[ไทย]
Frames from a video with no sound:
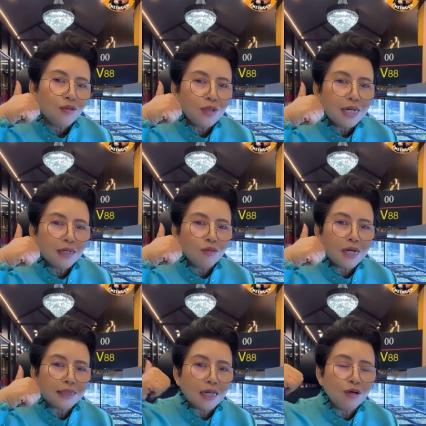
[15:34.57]
คุณคุ
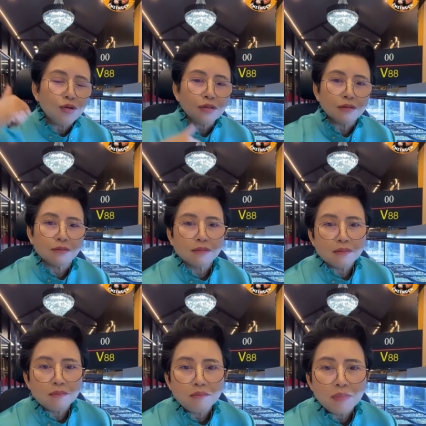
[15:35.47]
ณนัตนุช
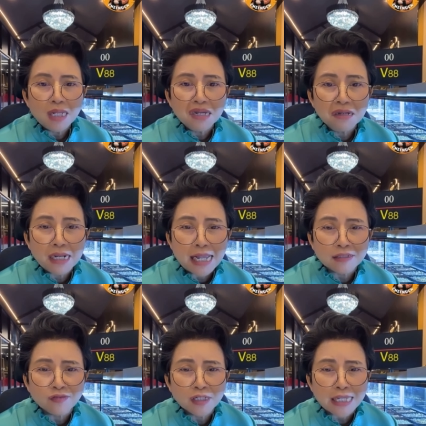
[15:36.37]
มีเงินทา
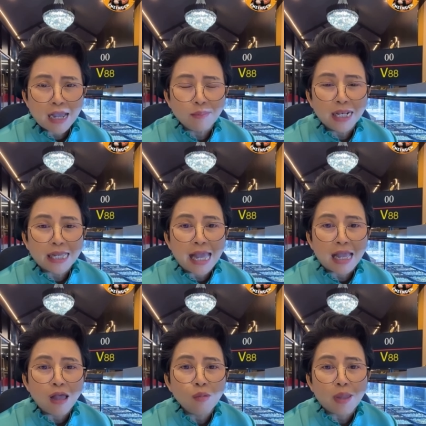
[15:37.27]
นสเฟอร์จากอเมริกา
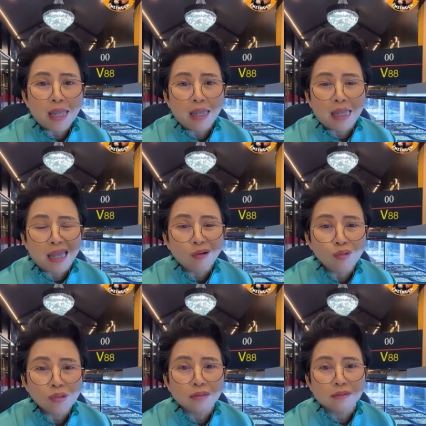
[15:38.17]
เข้ามาหา
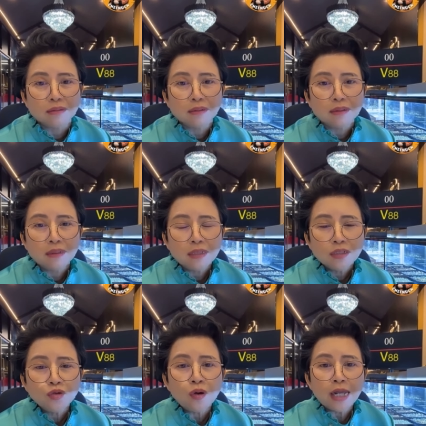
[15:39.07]
คุณ
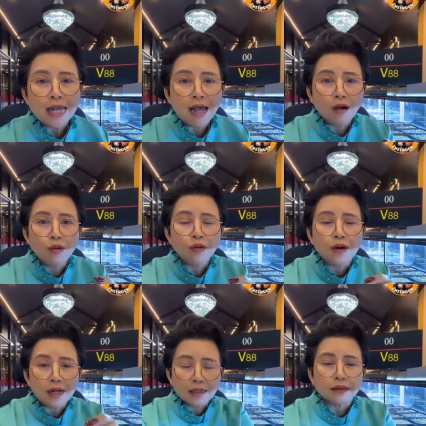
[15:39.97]
ช่วยเอา
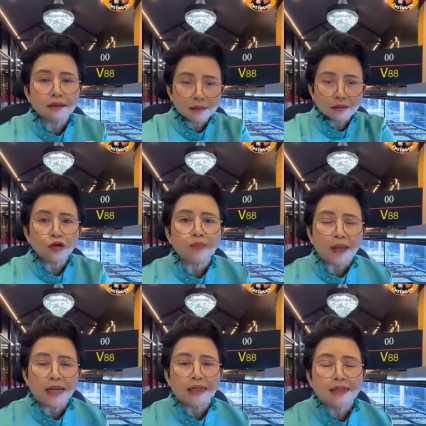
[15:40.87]
ช่วย
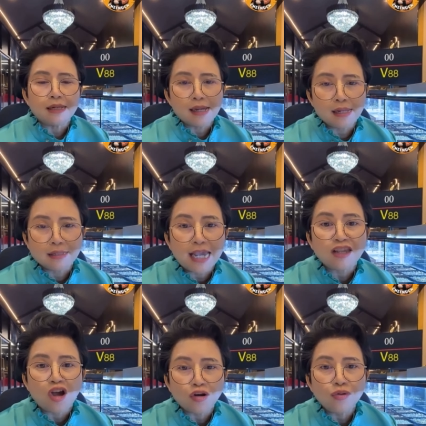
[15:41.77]
ไป
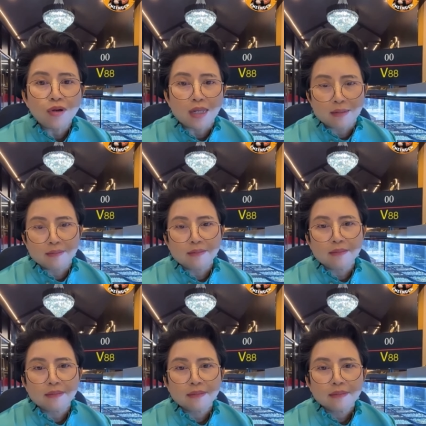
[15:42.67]
เช็คยอดด้วย
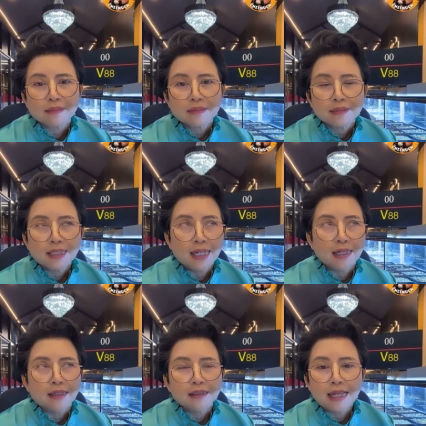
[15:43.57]
เนี่
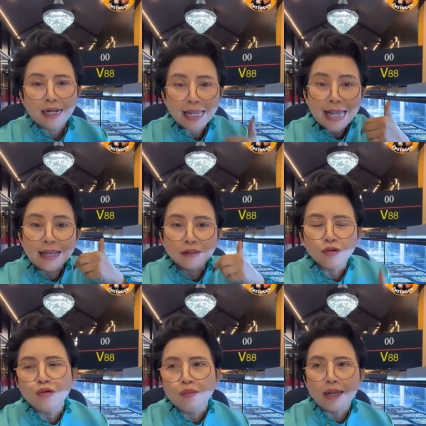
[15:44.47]
ยธนาคาร
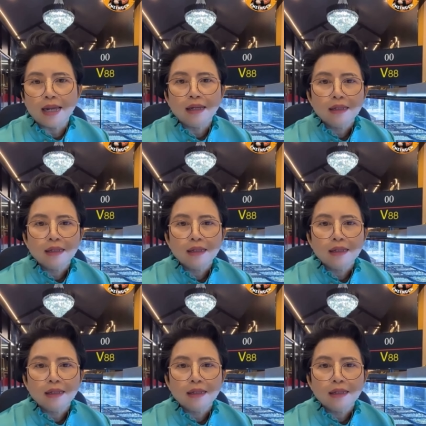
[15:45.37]
โทรมา